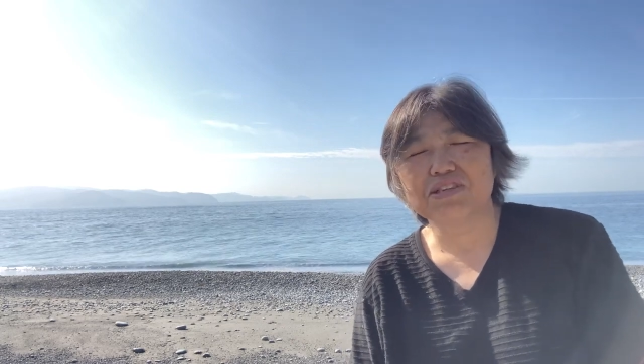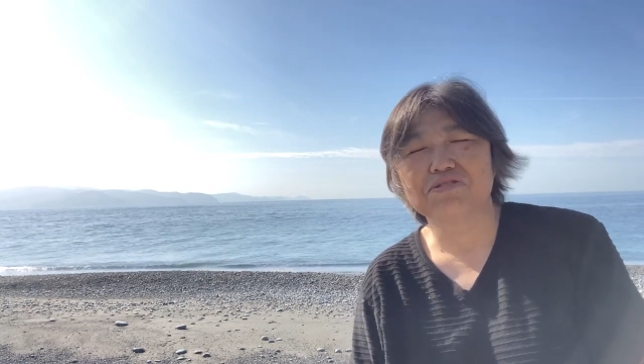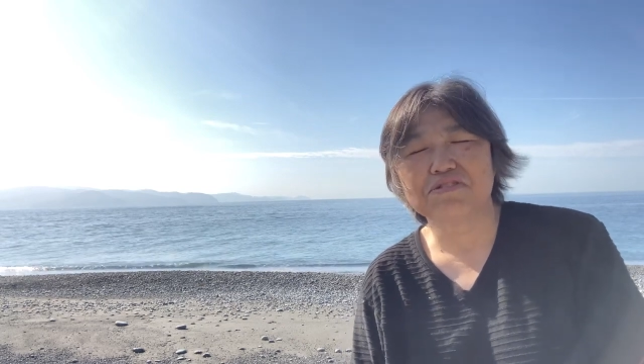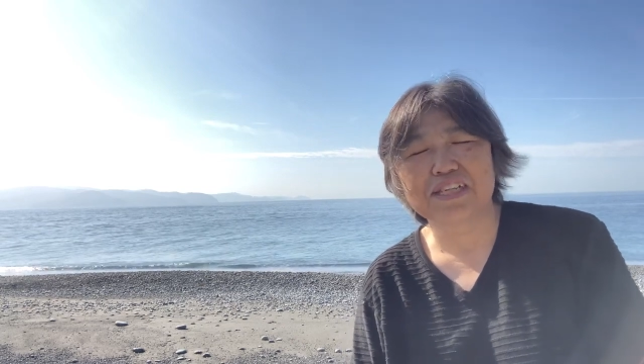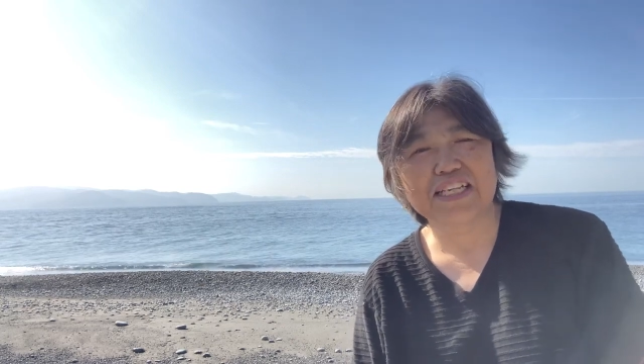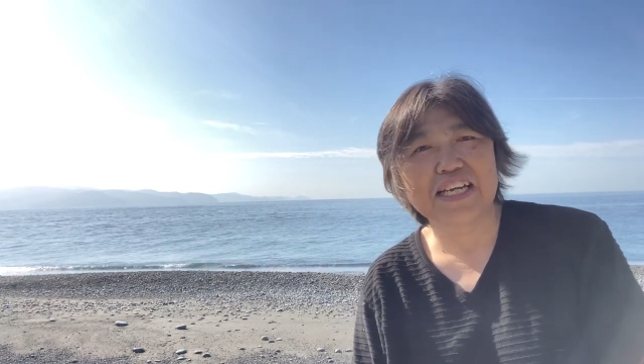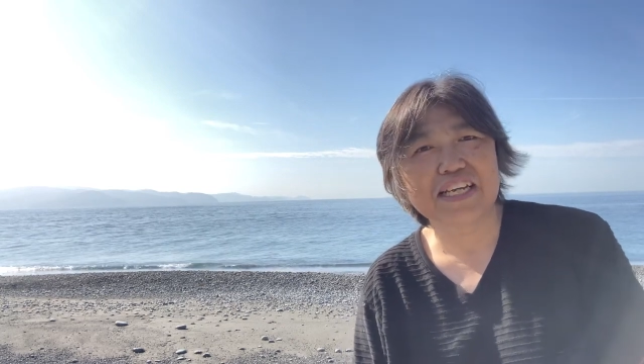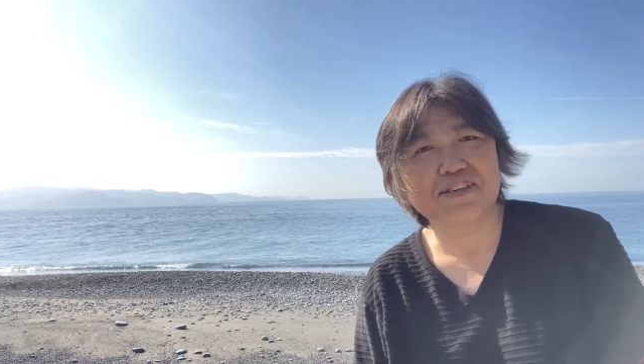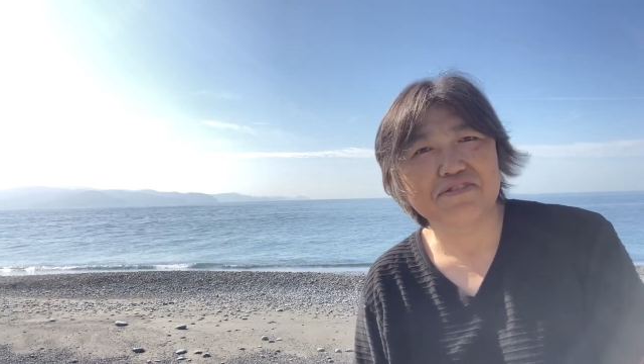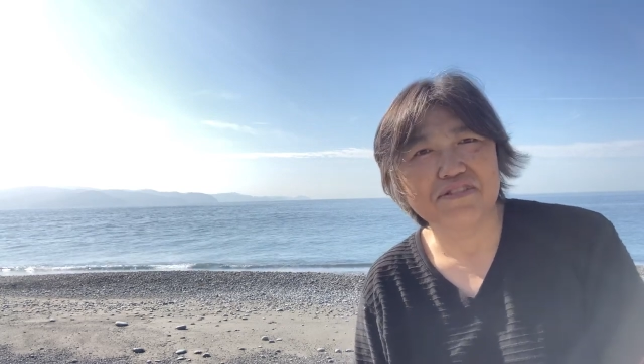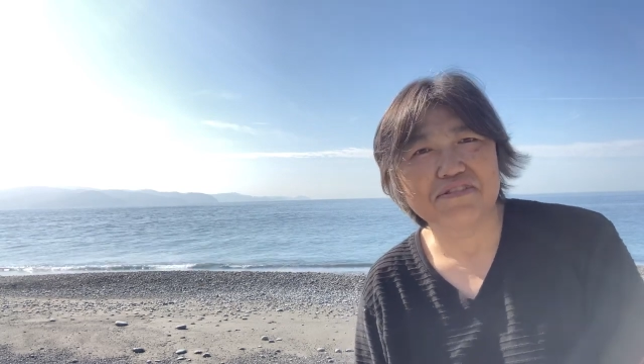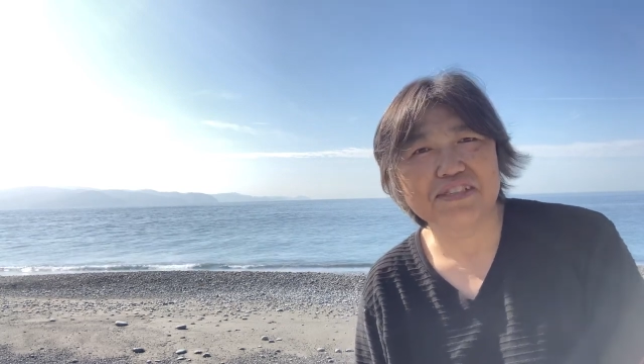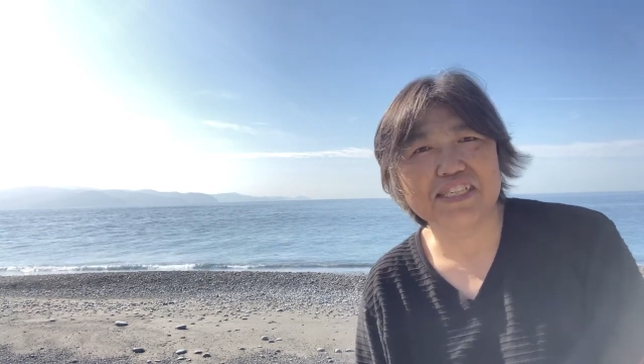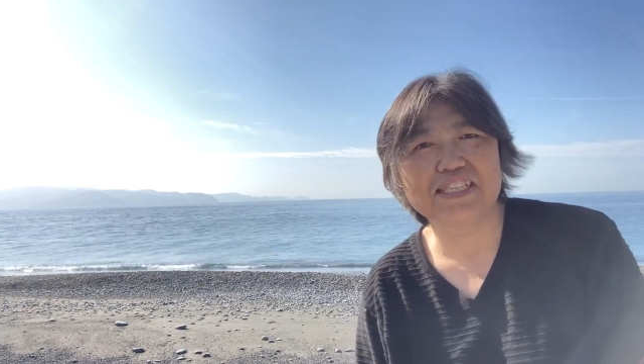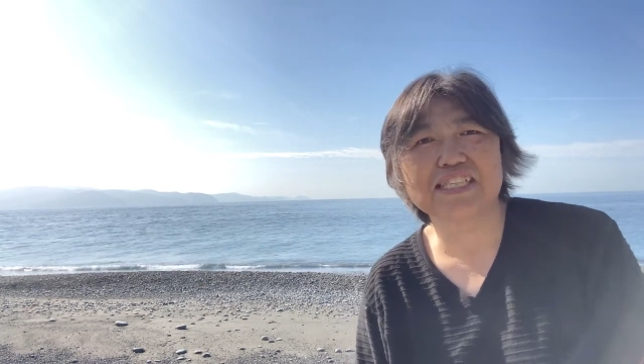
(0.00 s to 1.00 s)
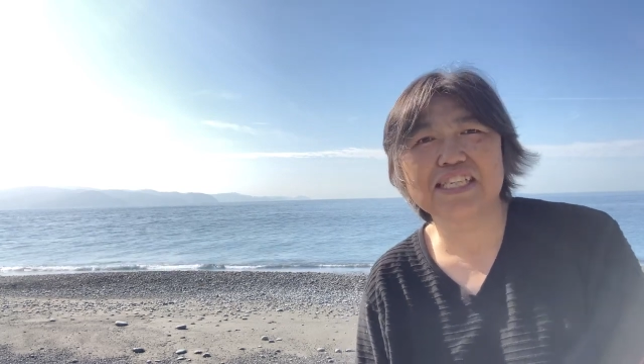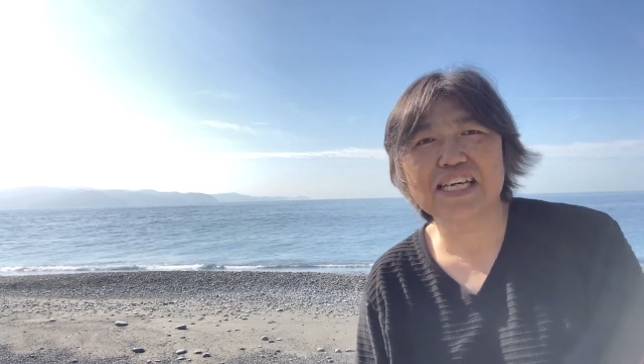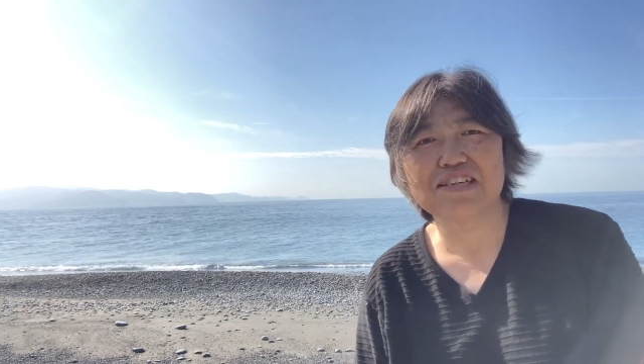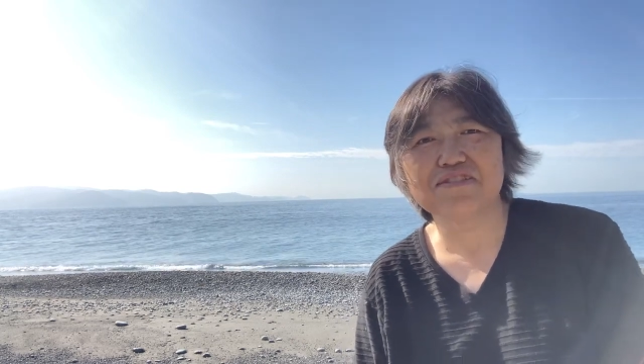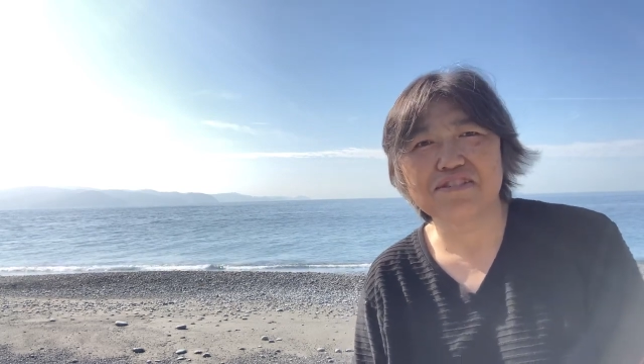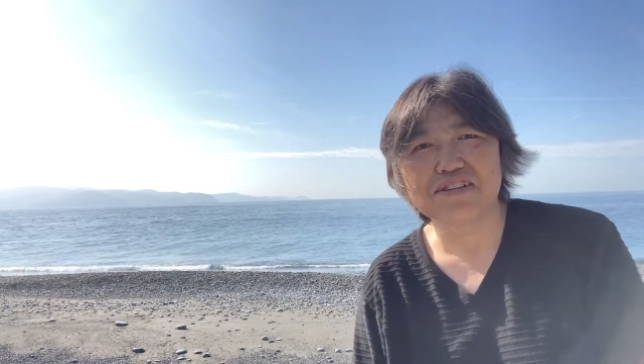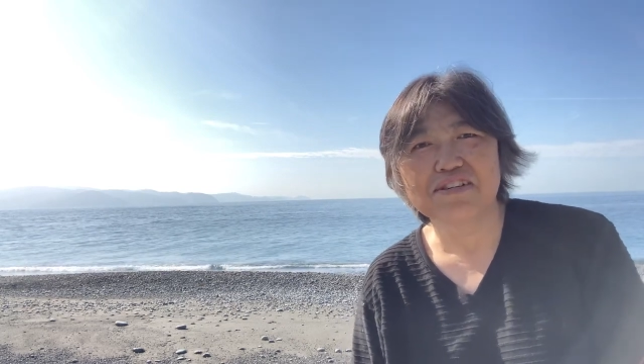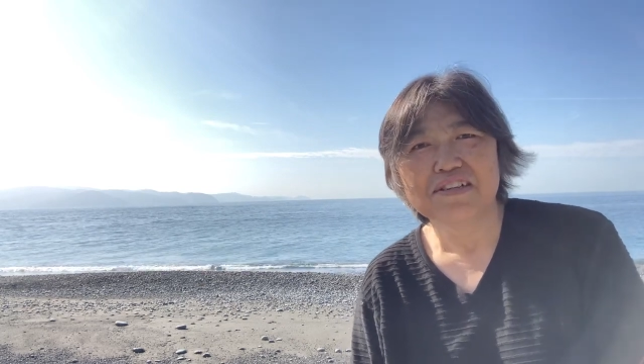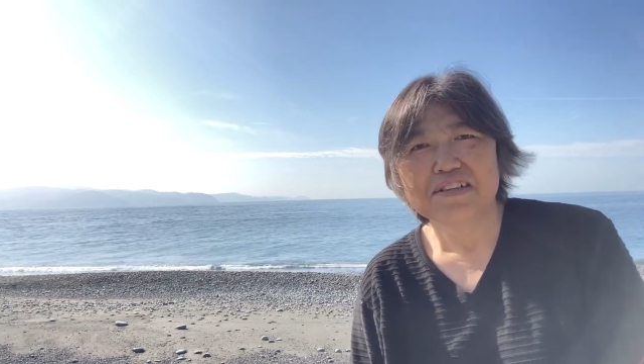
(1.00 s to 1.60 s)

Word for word: 幼い頃、小さい頃、